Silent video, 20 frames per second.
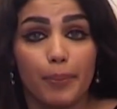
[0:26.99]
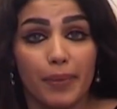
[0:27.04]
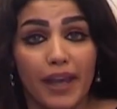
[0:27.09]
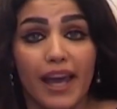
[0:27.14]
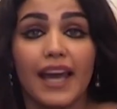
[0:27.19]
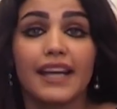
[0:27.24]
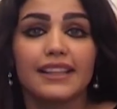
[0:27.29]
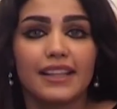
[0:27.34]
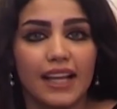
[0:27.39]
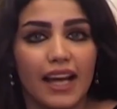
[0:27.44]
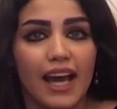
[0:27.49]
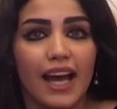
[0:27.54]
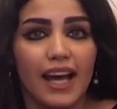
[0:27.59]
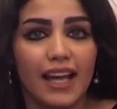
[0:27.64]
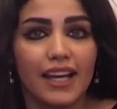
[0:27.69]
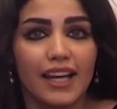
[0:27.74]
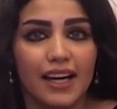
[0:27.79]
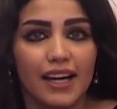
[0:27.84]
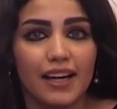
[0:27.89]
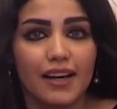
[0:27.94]
بهيدي
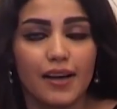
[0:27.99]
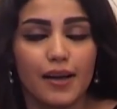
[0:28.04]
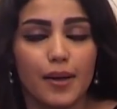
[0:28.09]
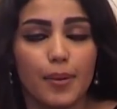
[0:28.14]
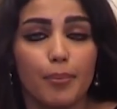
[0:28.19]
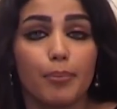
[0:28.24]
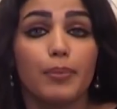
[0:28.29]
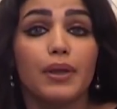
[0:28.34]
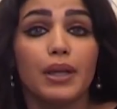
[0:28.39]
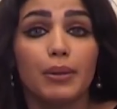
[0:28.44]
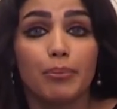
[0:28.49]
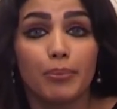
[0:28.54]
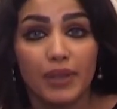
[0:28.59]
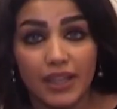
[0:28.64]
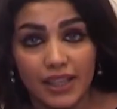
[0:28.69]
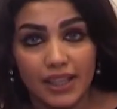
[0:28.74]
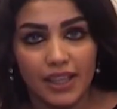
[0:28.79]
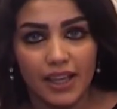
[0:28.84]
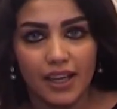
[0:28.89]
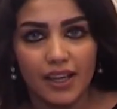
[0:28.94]
الحلقة مين
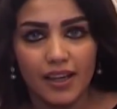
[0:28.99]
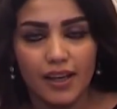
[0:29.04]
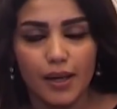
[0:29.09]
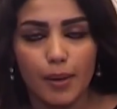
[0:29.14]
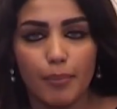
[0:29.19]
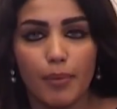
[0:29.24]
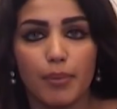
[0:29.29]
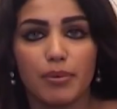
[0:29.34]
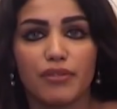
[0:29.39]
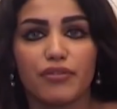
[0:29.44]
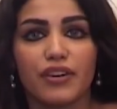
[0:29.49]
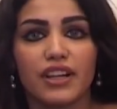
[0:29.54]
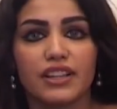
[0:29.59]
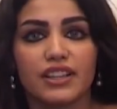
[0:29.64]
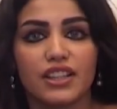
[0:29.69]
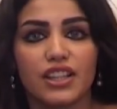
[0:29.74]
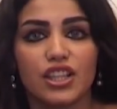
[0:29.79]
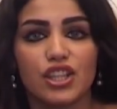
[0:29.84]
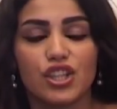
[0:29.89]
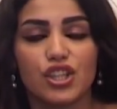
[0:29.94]
منا ما
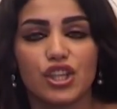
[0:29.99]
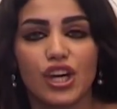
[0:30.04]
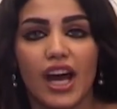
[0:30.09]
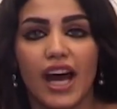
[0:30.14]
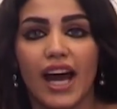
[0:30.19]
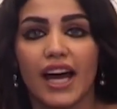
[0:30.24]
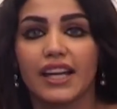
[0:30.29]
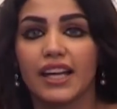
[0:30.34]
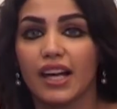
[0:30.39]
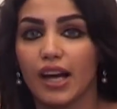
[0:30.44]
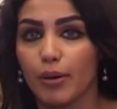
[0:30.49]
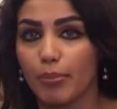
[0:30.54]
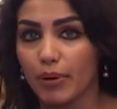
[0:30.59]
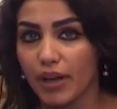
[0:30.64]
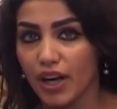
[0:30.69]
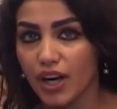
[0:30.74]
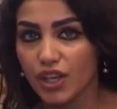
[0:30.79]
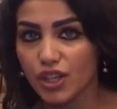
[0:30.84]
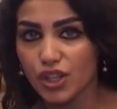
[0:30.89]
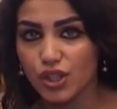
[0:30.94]
بيفتش عن
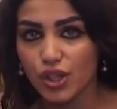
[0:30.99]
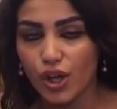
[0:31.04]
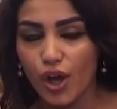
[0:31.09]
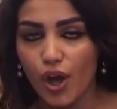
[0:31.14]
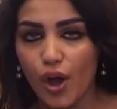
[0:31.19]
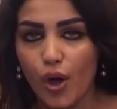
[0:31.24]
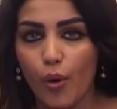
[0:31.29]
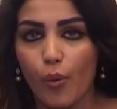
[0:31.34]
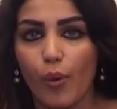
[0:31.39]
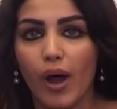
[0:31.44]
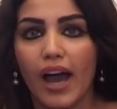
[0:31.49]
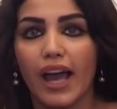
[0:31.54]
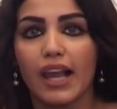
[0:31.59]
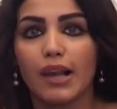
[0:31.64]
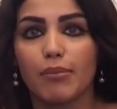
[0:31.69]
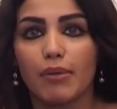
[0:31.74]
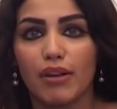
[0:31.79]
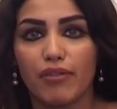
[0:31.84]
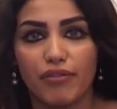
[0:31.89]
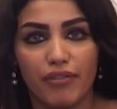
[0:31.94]
الأبراج
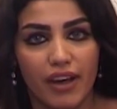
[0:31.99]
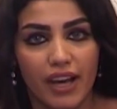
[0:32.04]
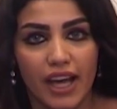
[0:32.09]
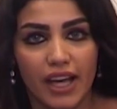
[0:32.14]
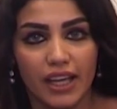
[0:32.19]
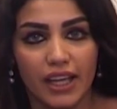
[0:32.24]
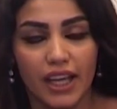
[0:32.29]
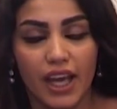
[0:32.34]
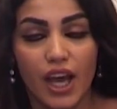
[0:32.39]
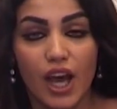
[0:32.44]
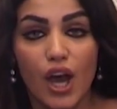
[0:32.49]
وعلم الفلك